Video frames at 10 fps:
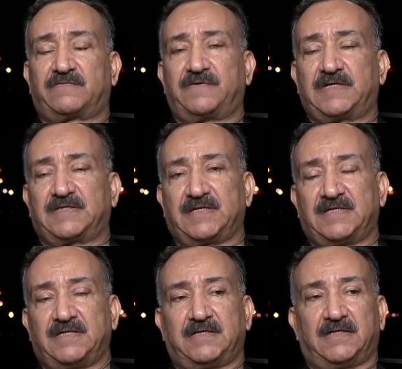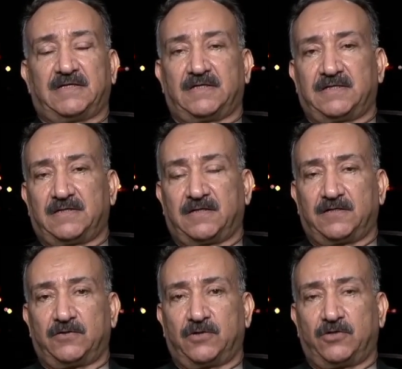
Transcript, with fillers: فقط أن